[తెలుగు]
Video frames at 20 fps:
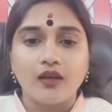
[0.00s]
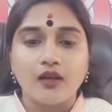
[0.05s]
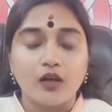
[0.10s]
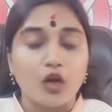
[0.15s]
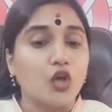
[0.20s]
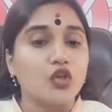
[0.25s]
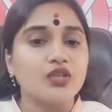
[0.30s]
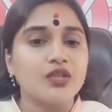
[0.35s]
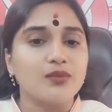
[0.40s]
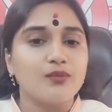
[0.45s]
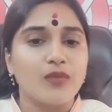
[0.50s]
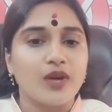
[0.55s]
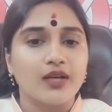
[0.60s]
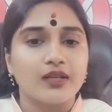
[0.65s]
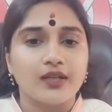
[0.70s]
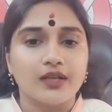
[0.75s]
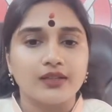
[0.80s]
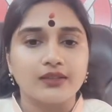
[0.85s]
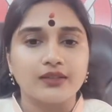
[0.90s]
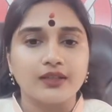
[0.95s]
లాజిక్
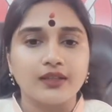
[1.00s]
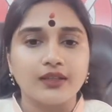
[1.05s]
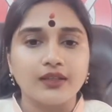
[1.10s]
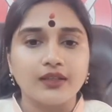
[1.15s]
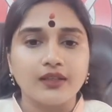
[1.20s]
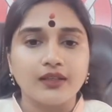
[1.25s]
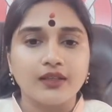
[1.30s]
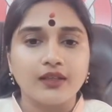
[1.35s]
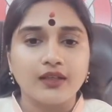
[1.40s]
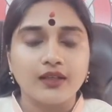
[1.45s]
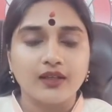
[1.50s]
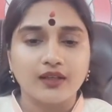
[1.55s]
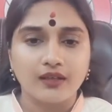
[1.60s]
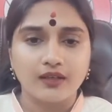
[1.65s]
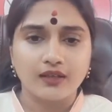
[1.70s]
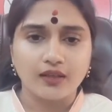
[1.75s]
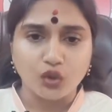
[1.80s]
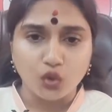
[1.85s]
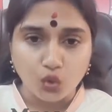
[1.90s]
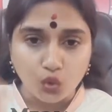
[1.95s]
మాట్లాడితే
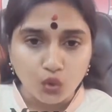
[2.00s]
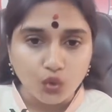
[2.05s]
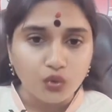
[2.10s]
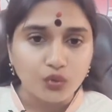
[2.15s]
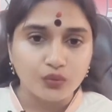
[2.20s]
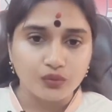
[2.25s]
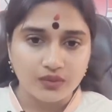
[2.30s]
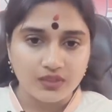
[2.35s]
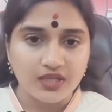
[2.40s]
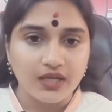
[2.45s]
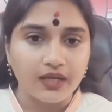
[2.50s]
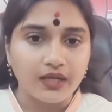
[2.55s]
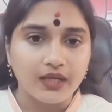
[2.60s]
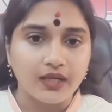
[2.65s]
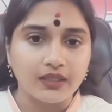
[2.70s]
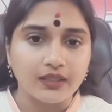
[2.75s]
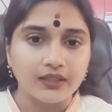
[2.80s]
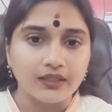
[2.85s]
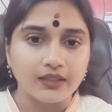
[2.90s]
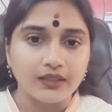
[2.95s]
గుండు
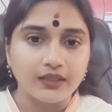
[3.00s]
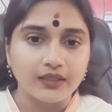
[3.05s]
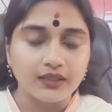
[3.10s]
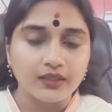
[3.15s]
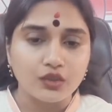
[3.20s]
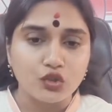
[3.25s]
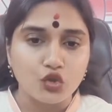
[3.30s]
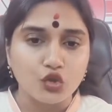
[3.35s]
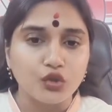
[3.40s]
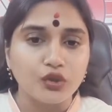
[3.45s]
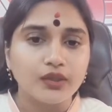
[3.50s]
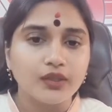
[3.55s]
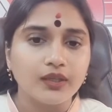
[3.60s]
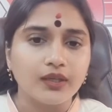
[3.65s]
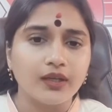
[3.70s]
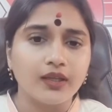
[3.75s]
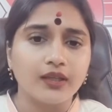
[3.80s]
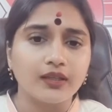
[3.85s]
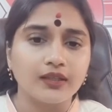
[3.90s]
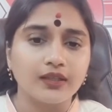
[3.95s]
చేయడానికి జుట్టు
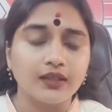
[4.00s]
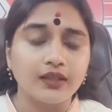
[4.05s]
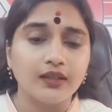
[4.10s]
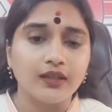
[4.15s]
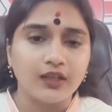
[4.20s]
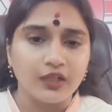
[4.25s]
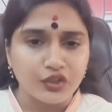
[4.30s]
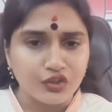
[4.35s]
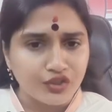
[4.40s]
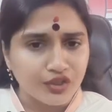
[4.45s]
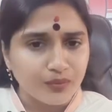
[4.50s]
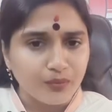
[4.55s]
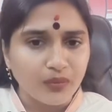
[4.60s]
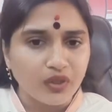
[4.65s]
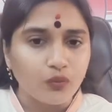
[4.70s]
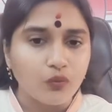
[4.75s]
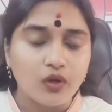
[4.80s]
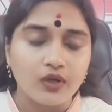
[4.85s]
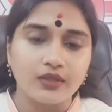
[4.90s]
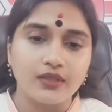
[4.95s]
తీయడానికి
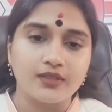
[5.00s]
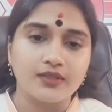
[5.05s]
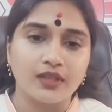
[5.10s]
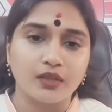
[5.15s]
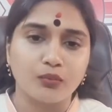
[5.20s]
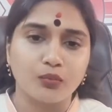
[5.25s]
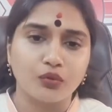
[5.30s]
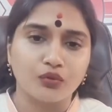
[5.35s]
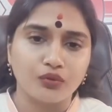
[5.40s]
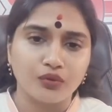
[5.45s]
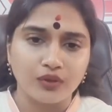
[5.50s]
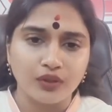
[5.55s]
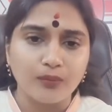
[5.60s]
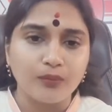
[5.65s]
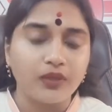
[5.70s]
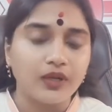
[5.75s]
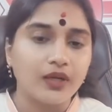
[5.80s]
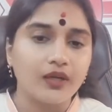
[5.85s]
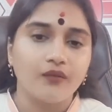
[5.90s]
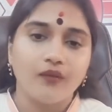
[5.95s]
ట్రిమ్మర్ వాడితే సరిపోతుంది
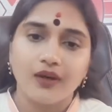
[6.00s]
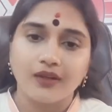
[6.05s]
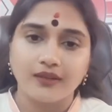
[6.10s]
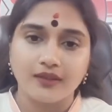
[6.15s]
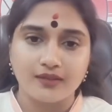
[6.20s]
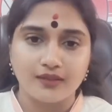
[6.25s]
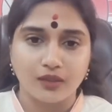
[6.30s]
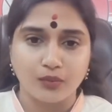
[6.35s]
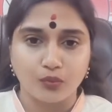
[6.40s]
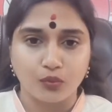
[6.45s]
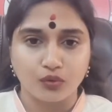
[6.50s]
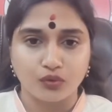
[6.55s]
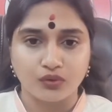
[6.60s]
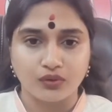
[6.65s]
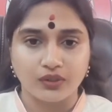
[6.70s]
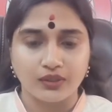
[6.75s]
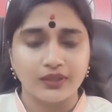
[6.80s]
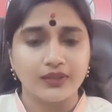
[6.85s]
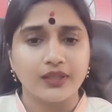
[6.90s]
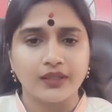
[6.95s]
బ్లేడ్ వాడితే
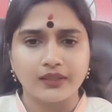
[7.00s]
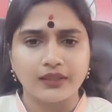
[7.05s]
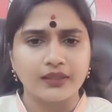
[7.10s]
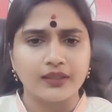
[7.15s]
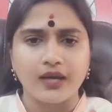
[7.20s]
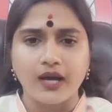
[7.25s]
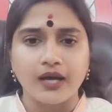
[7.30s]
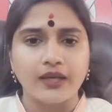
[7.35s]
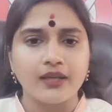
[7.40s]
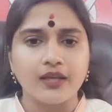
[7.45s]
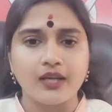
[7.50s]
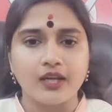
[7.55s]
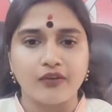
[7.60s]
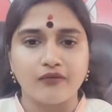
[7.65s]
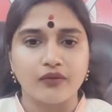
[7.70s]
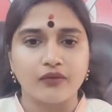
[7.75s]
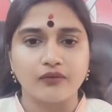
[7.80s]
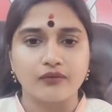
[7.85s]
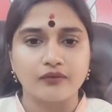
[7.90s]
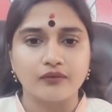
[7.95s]
సరిపోతుందండి దానికి గాయాలు
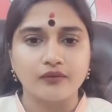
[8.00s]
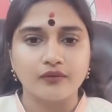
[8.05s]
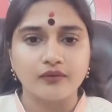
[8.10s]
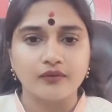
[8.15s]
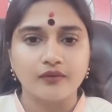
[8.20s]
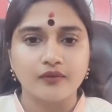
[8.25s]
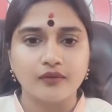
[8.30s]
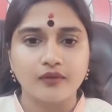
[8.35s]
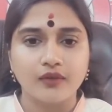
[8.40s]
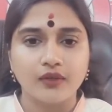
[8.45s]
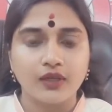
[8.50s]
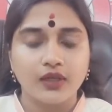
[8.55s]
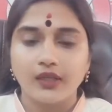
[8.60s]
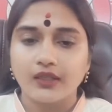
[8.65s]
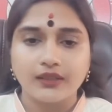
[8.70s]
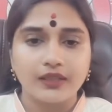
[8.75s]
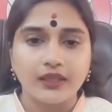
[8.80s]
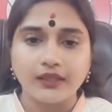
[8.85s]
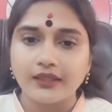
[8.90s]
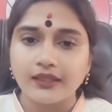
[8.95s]
అవ్వవు
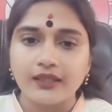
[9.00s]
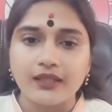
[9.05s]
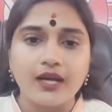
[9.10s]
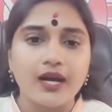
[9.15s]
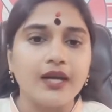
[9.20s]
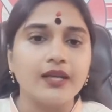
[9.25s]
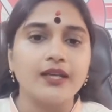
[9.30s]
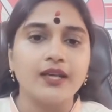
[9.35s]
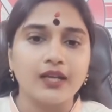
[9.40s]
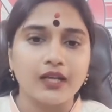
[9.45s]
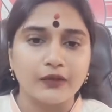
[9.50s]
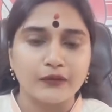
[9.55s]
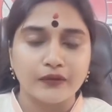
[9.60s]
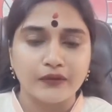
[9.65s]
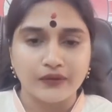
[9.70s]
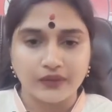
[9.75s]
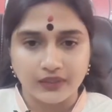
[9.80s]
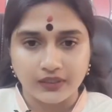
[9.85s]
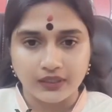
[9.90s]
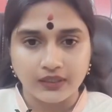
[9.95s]
దానికి గాయాలు
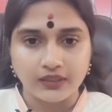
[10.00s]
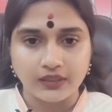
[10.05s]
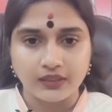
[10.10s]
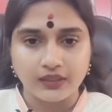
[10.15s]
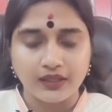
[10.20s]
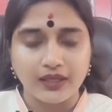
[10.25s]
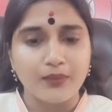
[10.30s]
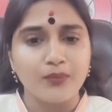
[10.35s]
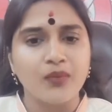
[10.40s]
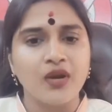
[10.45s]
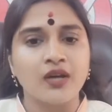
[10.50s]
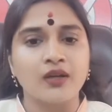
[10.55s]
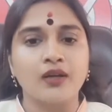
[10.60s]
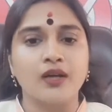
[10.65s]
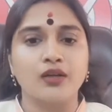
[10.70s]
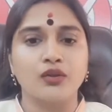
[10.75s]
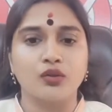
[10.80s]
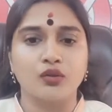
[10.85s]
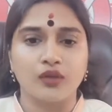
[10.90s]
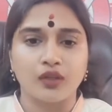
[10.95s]
అవ్వవండి ఏం
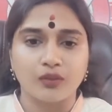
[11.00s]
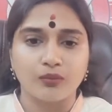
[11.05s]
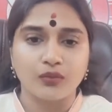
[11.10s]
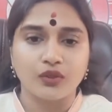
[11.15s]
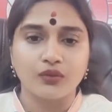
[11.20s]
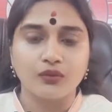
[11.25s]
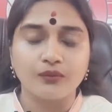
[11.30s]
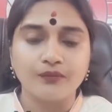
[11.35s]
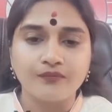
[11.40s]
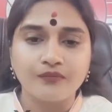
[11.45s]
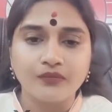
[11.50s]
మాట్లాడుతున్నారు మీరు